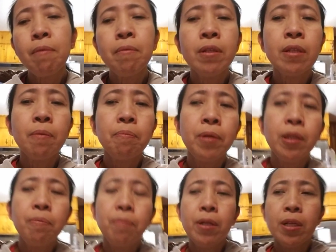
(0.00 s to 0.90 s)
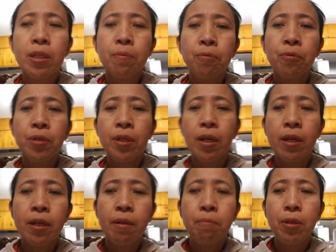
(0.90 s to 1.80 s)
nasa Pilipinas po siya
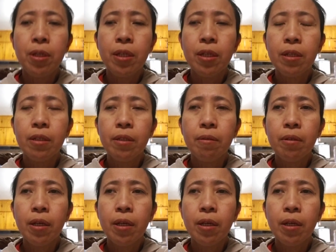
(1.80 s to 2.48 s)
every year.